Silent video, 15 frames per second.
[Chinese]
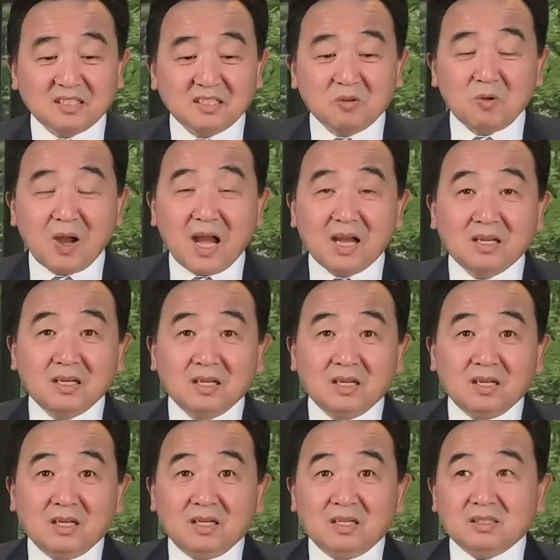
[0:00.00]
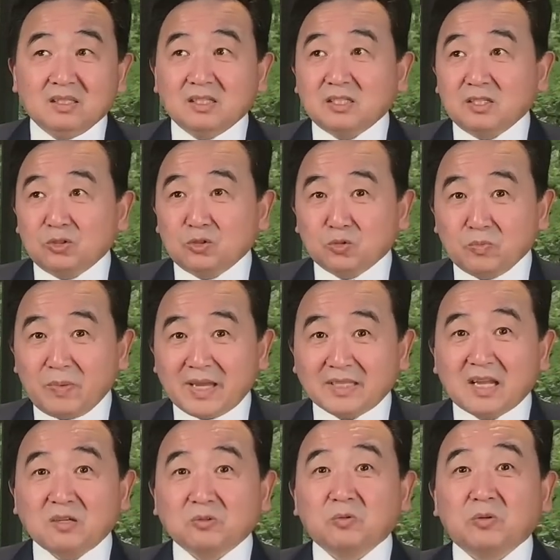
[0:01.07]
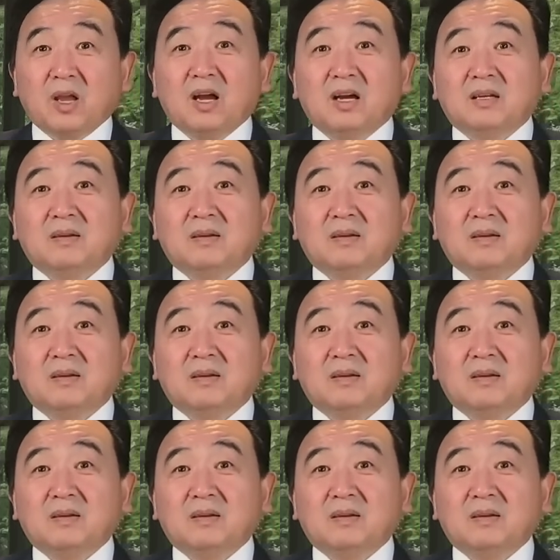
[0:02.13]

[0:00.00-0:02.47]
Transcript: 这话，那是出卖党中央。